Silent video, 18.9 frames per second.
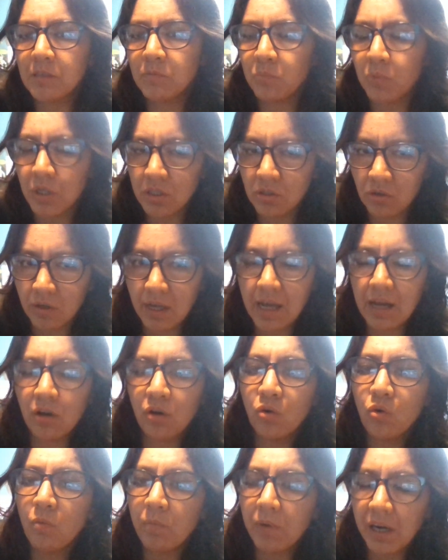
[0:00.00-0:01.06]
puesto que
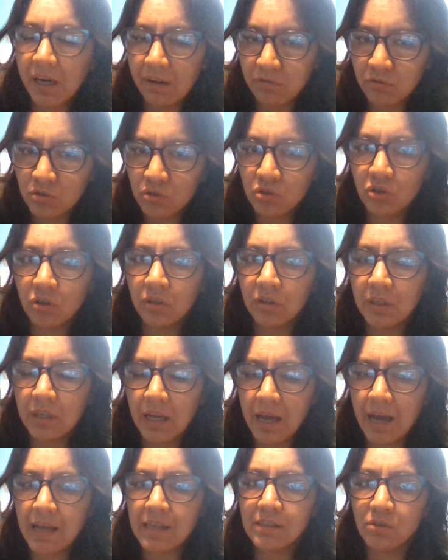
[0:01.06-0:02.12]
cumplen la función que
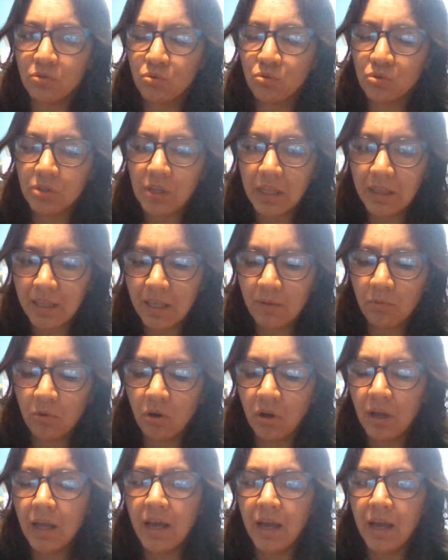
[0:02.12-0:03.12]
hace un sustantivo.